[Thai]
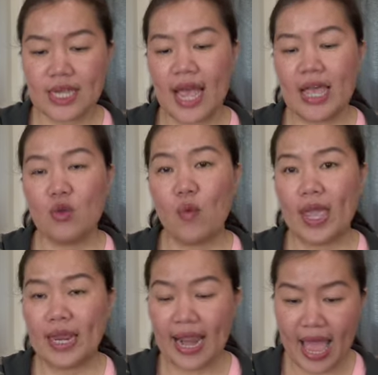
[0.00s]
ใช้เว
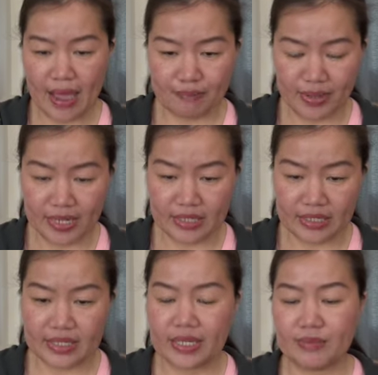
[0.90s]
ลาเป็น
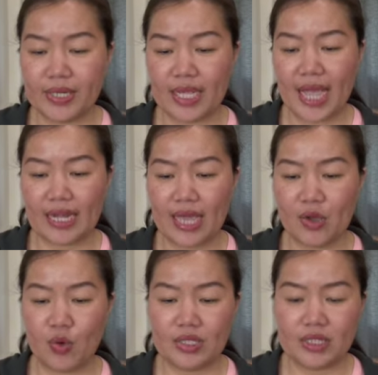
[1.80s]
เดือนเหมือนกันนะคะ
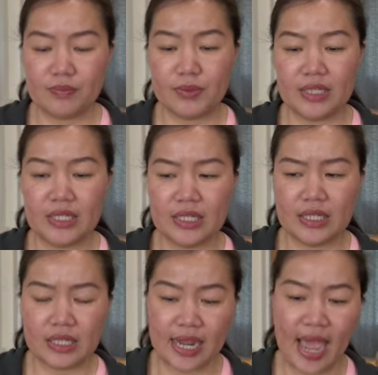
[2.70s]
กว่าจะยึดพื้นที่
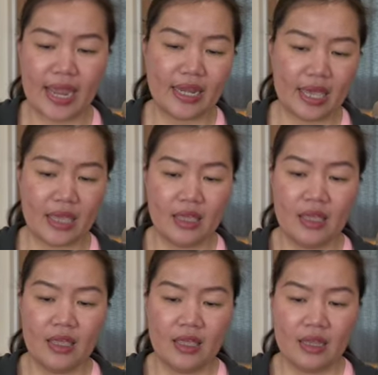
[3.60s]
นี้ได้นะคะ
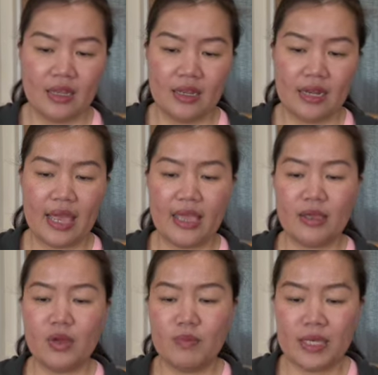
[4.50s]
และ
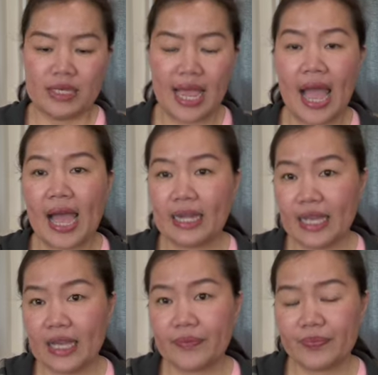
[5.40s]
ก็มีทหาร
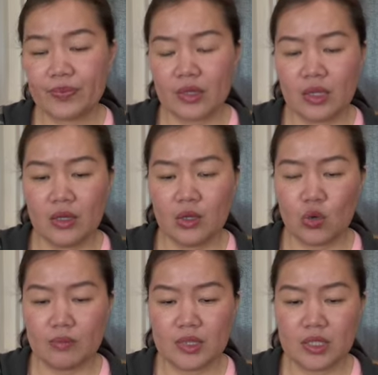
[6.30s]
เนี่ยร
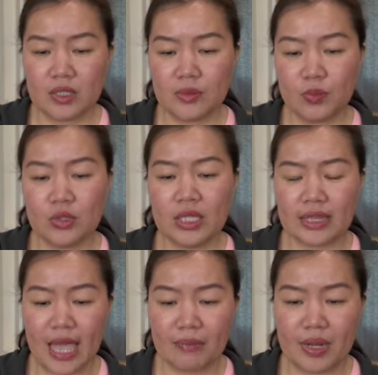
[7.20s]
วมถึงผู้ติด
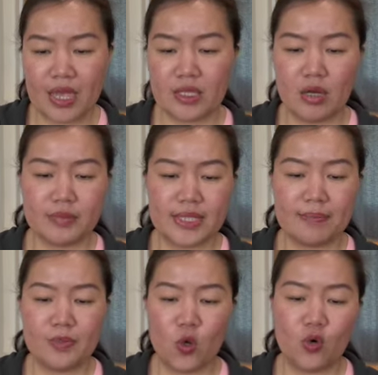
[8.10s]
ตามนะคะยอม
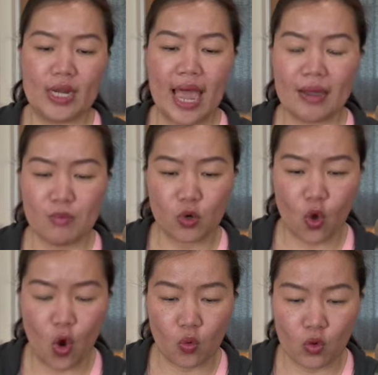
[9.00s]
จำนนทั้งหมด
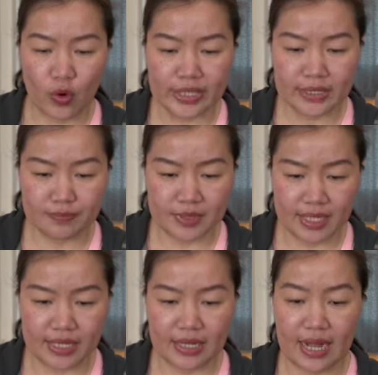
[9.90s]
หกร้อยสิบ
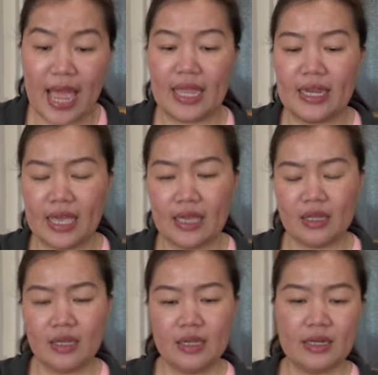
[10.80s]
เจ็ดนายนะคะ
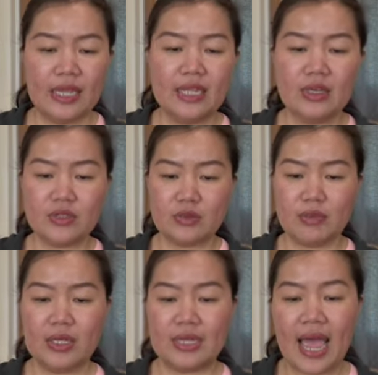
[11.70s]
ในนี้ก็จะ
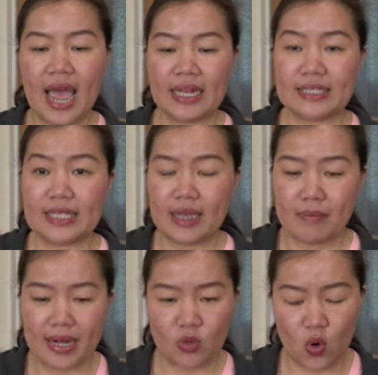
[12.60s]
มีทหารสัญญา
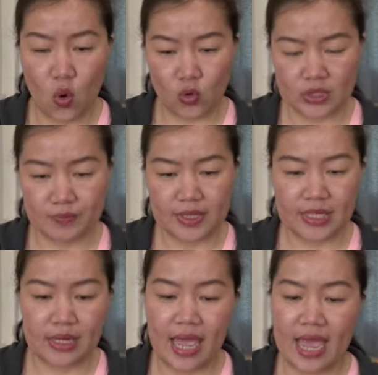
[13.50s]
บัตรหกสิบเจ็
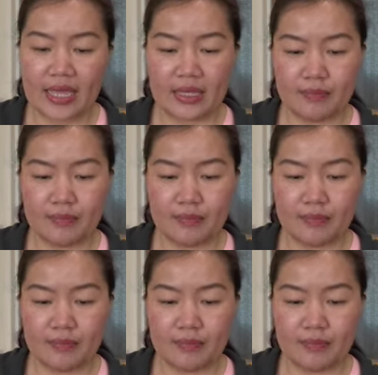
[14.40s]
ดนาย